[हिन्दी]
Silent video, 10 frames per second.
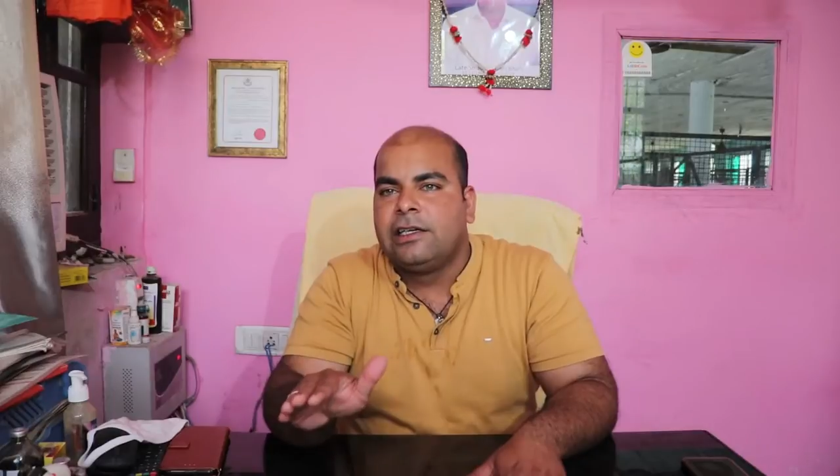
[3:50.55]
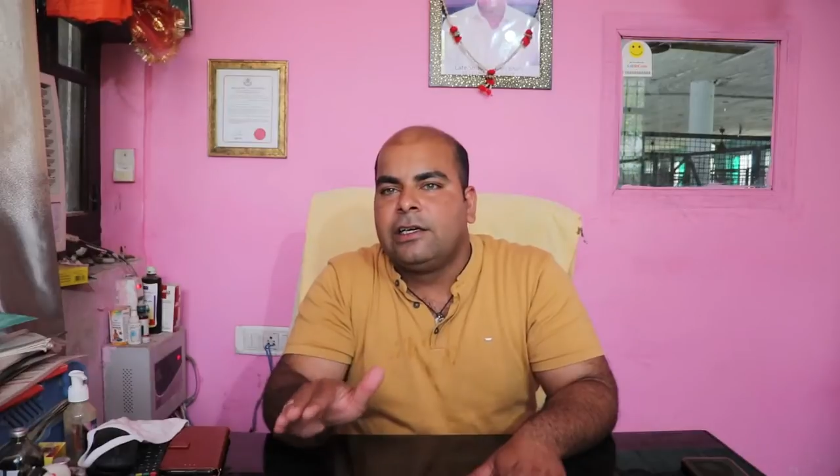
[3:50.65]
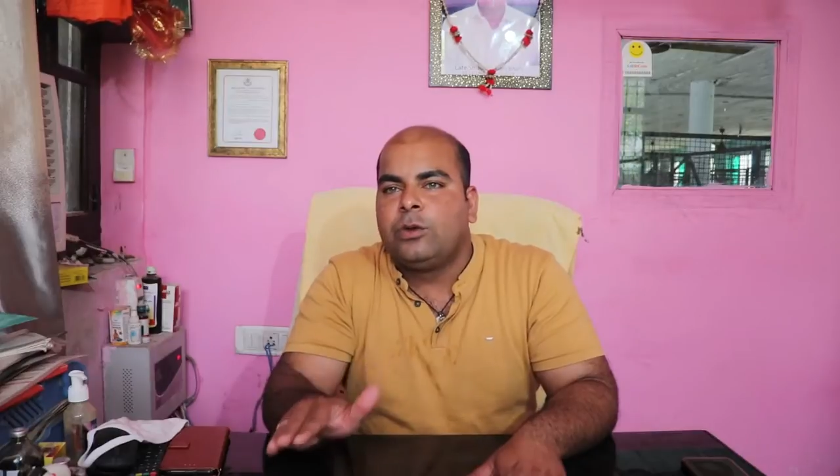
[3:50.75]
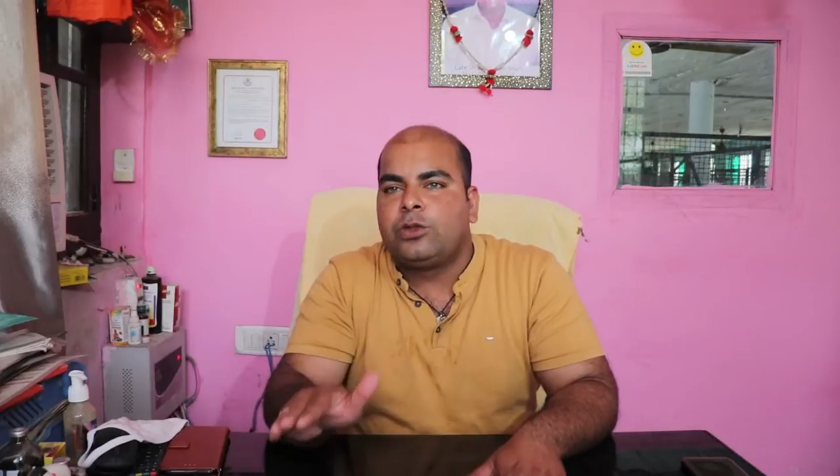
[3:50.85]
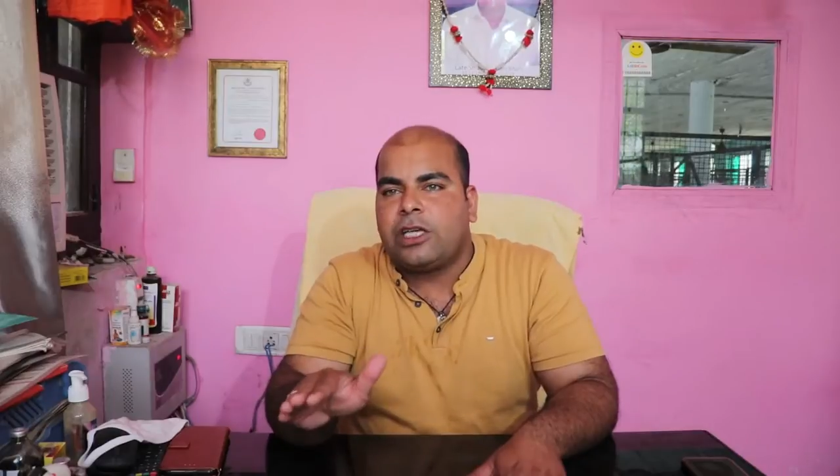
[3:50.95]

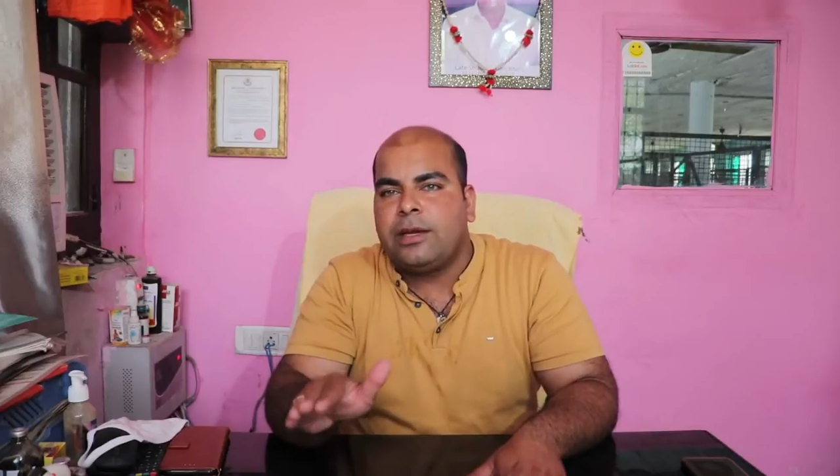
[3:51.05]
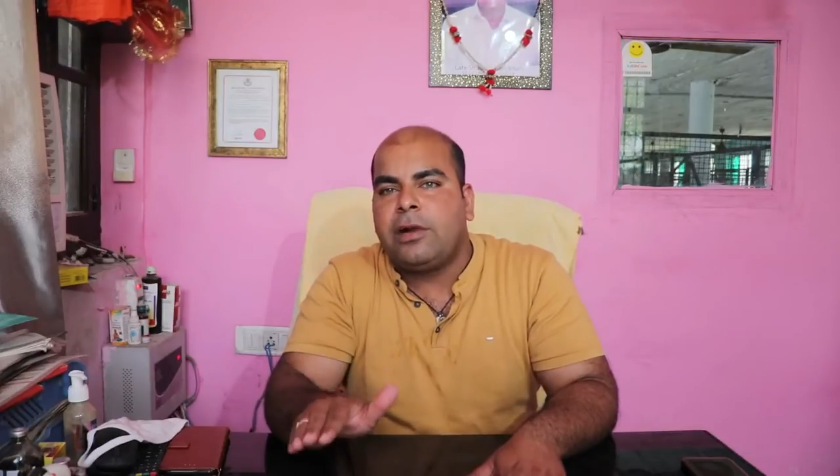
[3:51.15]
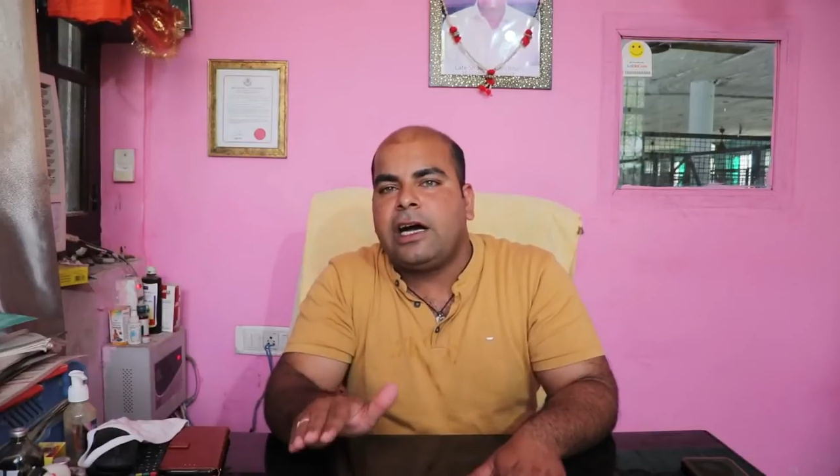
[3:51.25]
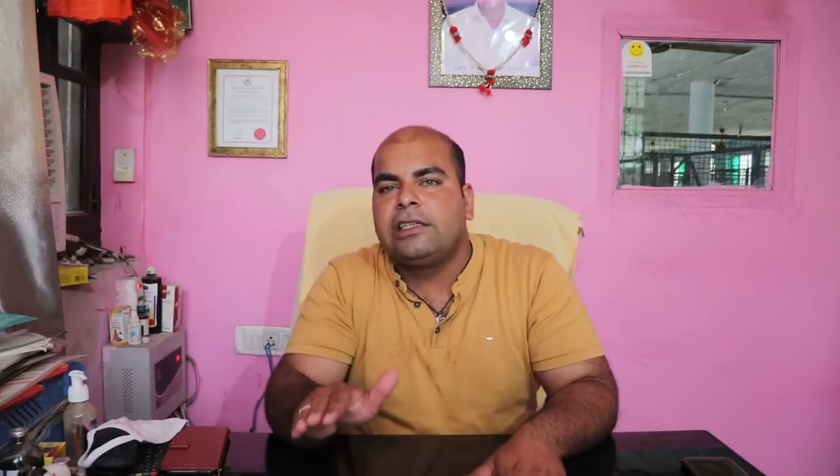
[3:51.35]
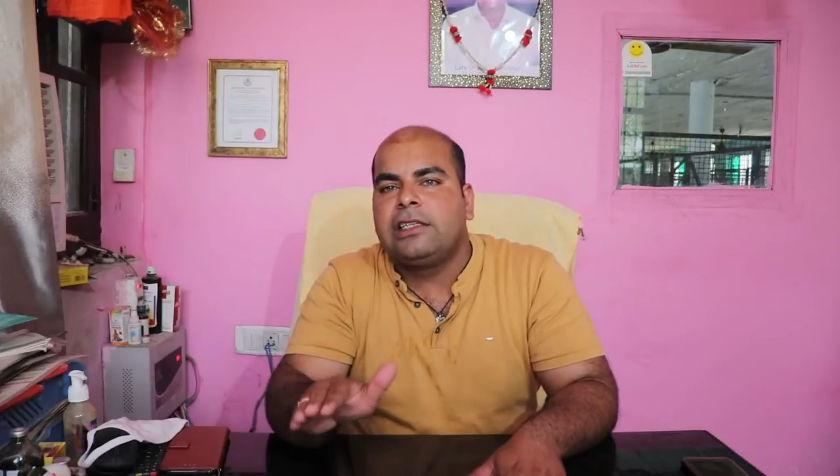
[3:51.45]
उसके
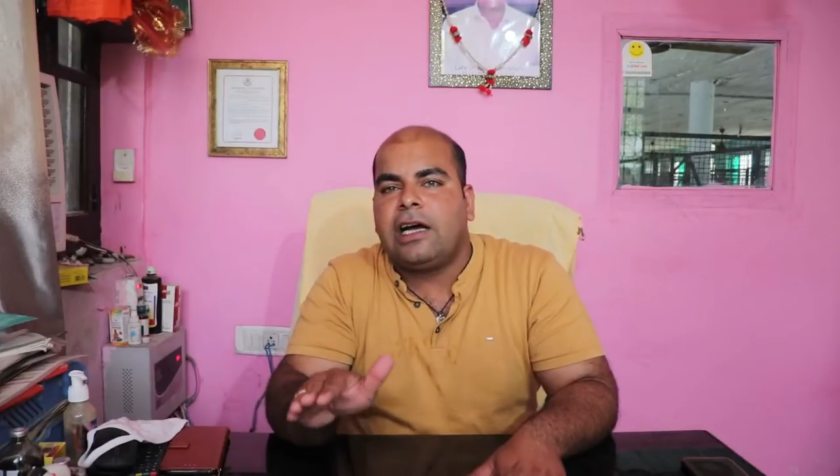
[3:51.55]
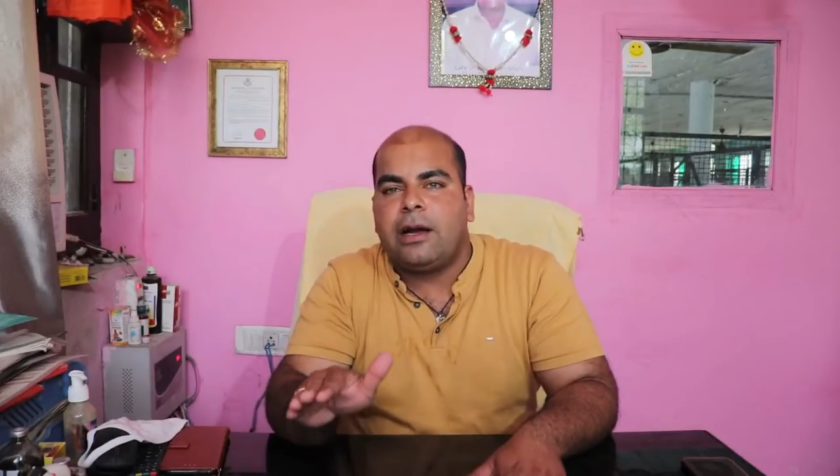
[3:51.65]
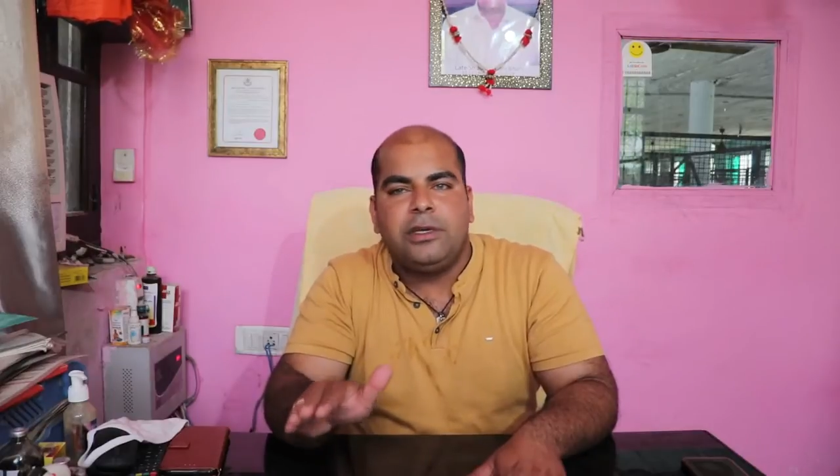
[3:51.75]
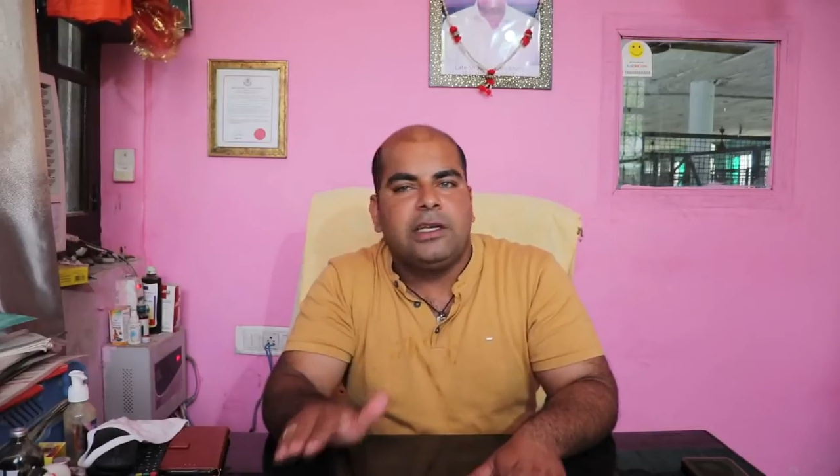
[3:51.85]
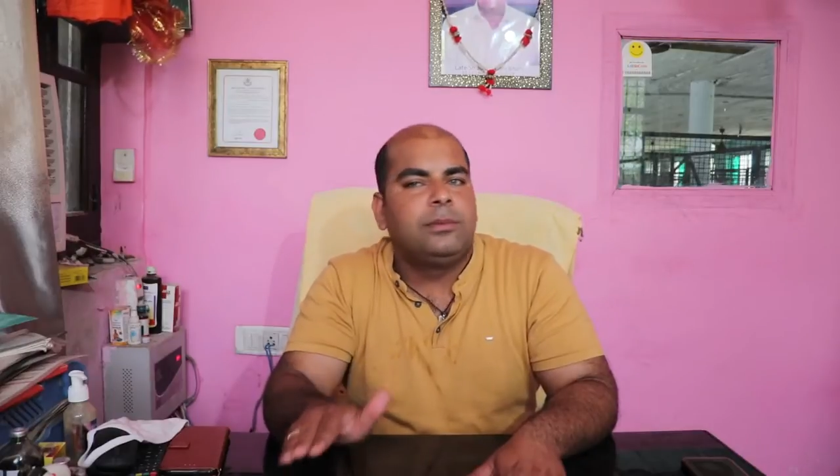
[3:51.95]
बाद
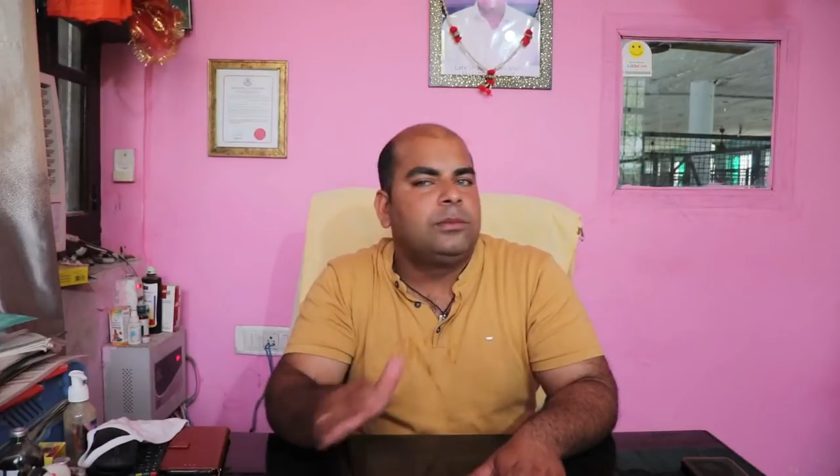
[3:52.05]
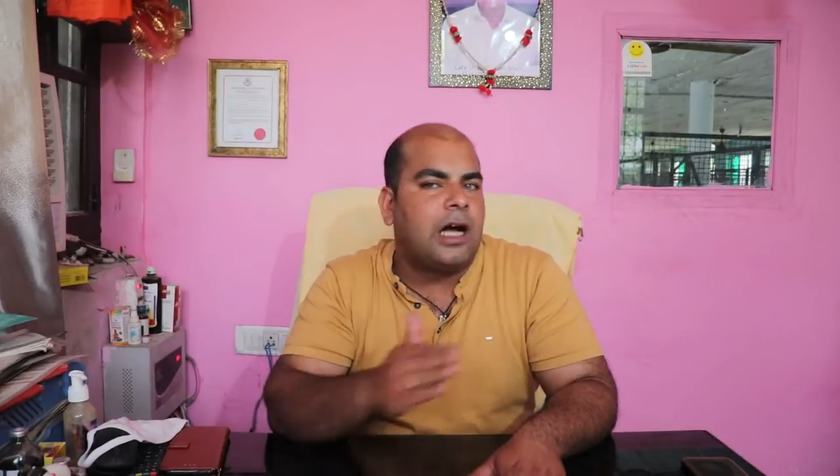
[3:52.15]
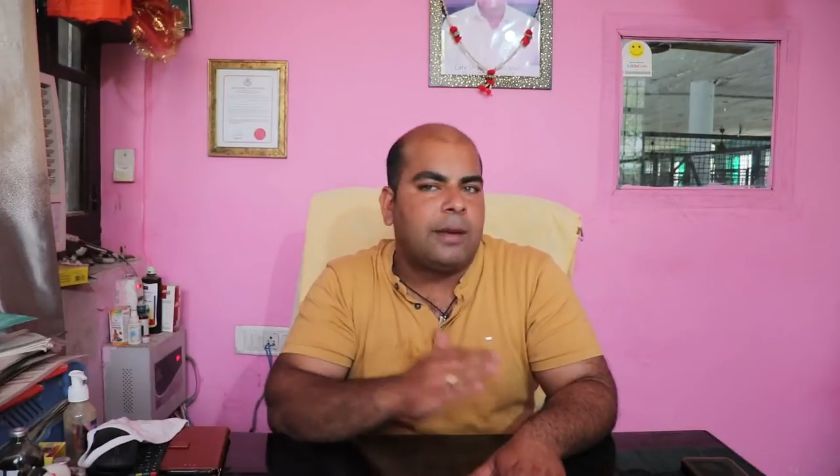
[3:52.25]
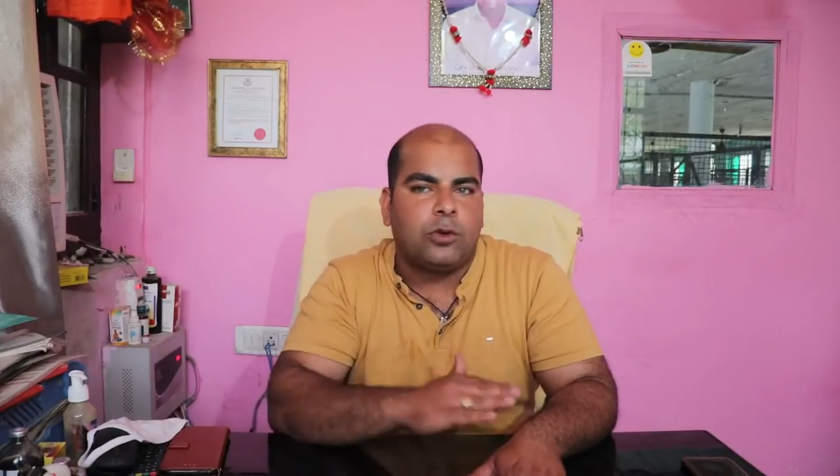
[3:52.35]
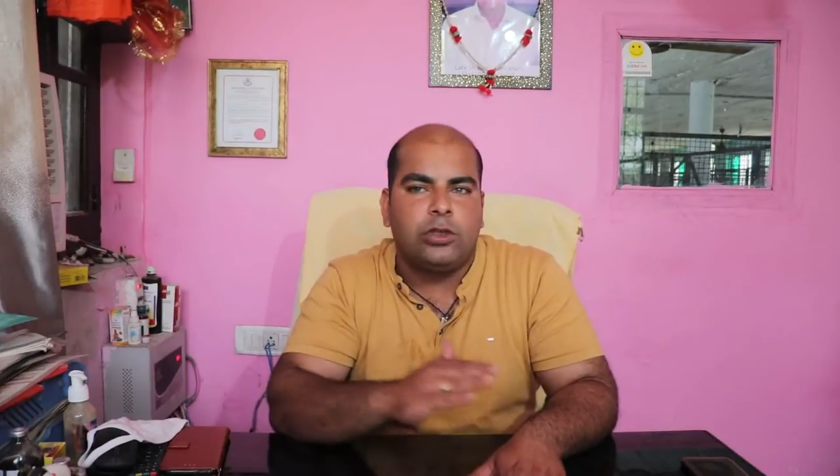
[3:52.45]
अभी हम
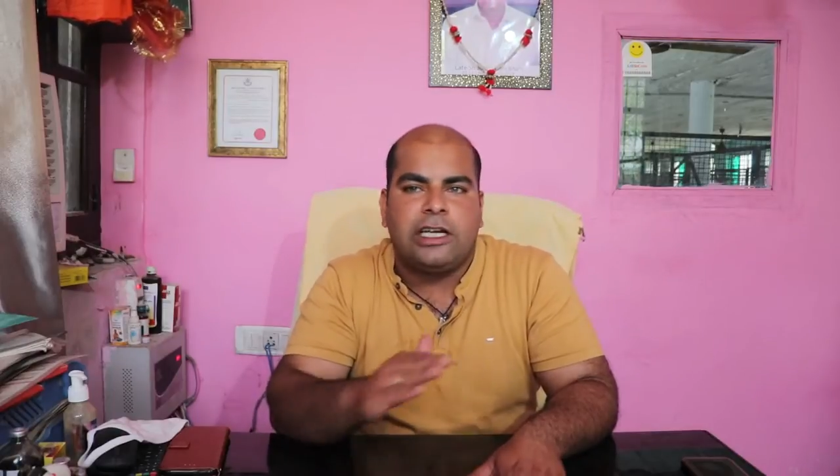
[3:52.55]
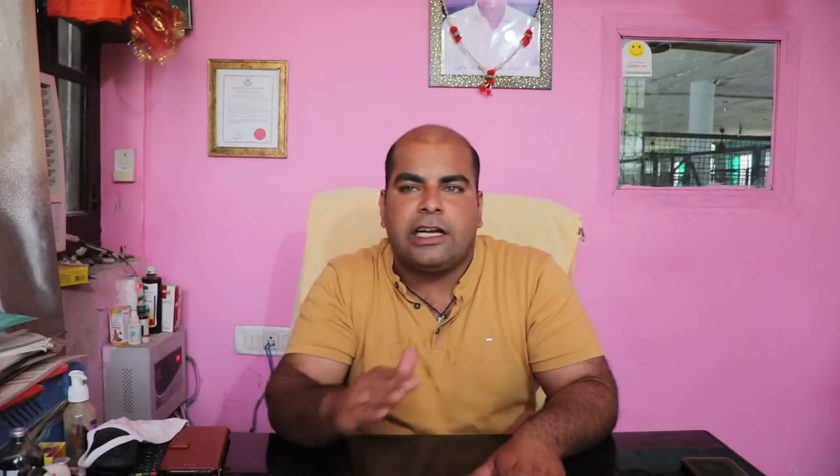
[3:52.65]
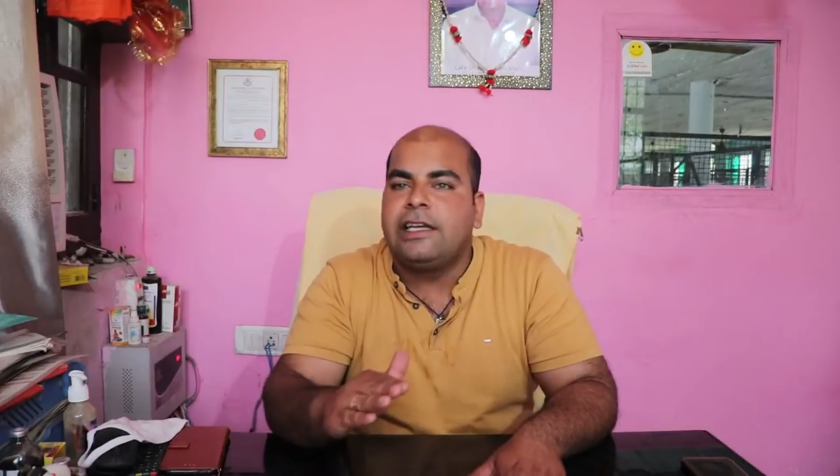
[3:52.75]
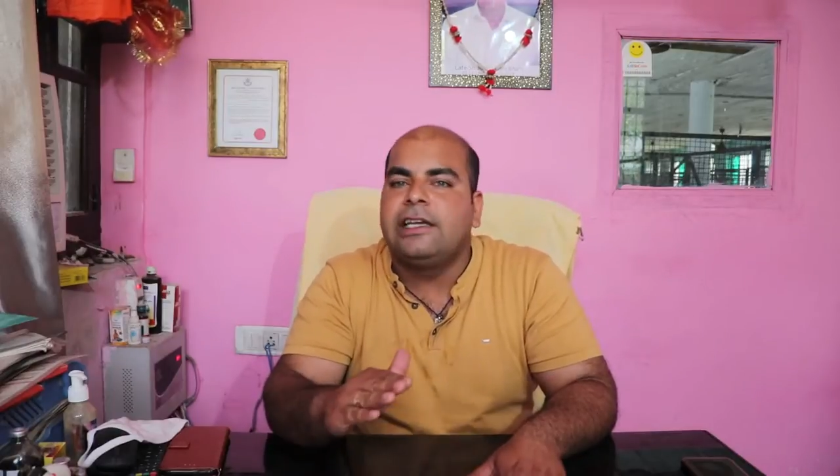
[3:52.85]
आपको दिखाएंगे